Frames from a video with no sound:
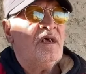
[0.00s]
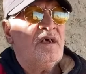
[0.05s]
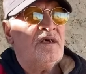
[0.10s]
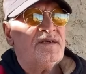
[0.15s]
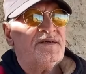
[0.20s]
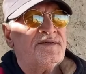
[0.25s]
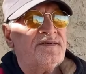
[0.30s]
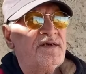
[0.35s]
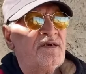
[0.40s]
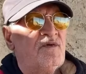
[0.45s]

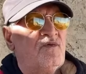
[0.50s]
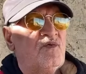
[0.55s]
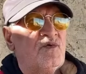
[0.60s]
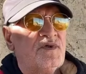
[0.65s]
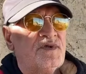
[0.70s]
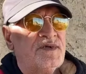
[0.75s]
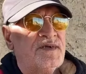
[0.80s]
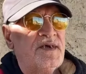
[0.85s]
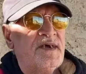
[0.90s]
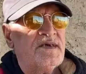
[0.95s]
الزنك
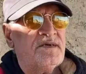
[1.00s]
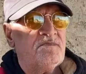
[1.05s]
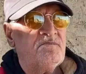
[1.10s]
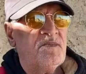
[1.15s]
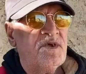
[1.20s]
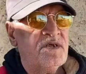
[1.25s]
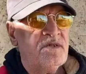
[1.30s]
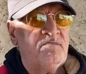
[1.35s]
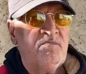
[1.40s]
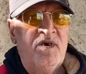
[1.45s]
والرصاص
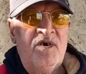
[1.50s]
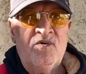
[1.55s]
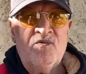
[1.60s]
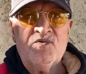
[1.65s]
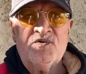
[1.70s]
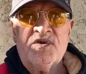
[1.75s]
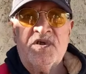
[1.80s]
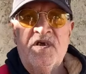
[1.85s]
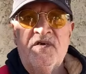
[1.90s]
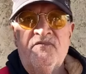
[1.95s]
ما
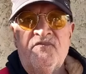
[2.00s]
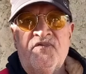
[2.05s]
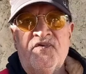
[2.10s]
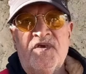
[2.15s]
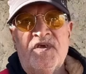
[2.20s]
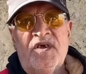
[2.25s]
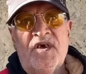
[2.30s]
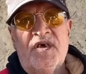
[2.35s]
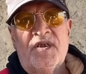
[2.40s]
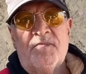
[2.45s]
يتباعوش كان
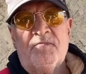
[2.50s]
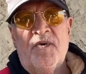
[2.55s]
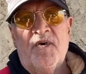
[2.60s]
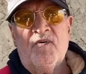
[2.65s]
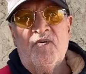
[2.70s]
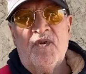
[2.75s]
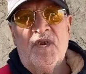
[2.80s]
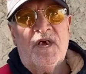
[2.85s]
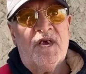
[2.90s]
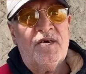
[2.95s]
في أربعة
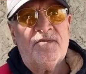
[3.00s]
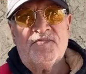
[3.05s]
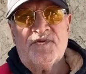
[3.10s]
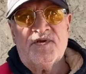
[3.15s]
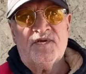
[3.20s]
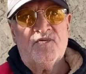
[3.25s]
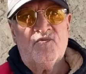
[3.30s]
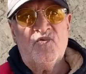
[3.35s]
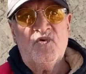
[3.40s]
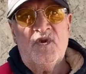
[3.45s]
ولا
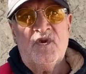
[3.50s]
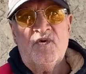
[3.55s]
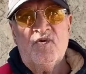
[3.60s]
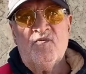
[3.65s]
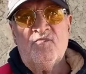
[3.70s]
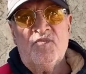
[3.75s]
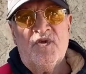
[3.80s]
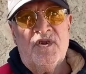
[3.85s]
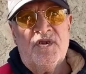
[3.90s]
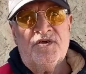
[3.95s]
خمسة دول
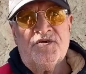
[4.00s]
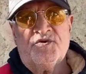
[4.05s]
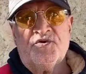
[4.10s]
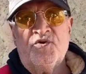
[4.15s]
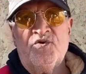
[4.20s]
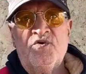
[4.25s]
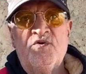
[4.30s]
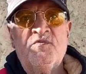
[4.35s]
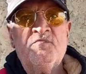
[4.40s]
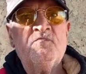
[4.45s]
هم اللي
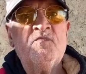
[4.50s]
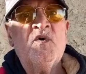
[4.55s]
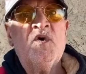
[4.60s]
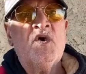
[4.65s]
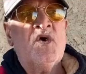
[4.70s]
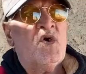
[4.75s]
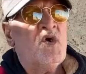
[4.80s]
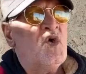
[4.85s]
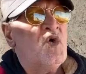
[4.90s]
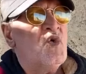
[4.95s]
يشروهم
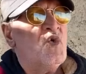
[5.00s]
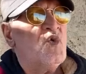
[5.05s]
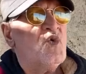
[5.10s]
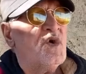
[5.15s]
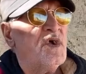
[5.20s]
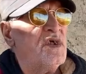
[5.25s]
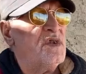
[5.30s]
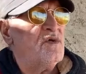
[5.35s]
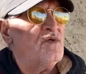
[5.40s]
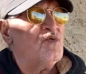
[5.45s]

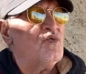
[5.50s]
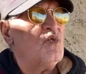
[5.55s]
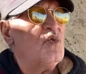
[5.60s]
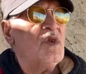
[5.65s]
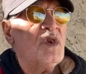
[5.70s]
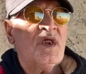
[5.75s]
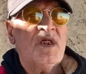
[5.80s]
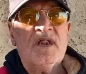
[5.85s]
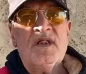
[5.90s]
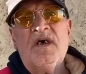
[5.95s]
وكانوا
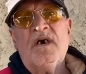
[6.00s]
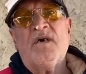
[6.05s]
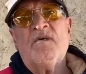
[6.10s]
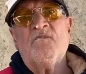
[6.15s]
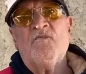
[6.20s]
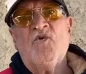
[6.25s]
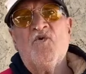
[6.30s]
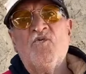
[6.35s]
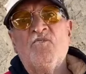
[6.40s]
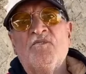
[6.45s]
الدول
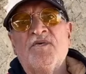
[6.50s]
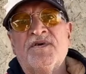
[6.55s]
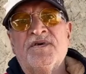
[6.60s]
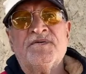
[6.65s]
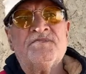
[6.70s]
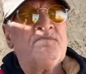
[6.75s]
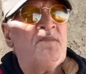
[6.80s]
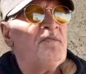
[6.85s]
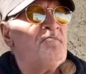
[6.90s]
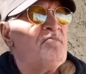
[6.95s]
هذاكم هم
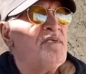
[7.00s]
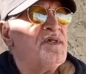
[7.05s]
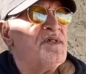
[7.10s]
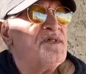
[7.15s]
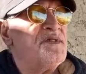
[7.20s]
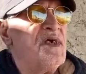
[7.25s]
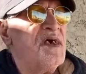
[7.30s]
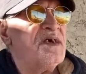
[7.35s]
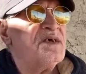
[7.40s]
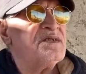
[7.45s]
سبب
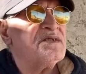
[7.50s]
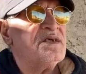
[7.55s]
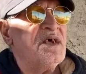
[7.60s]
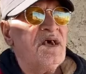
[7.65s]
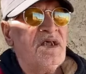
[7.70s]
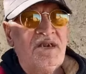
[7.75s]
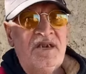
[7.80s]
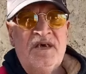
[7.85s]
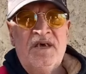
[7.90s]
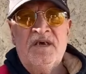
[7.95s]
الضغط
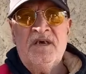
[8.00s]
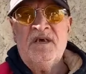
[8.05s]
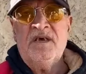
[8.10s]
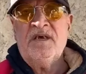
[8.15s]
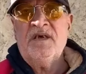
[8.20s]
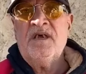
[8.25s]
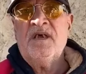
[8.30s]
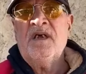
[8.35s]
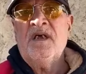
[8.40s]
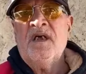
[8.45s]

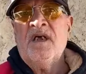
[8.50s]
على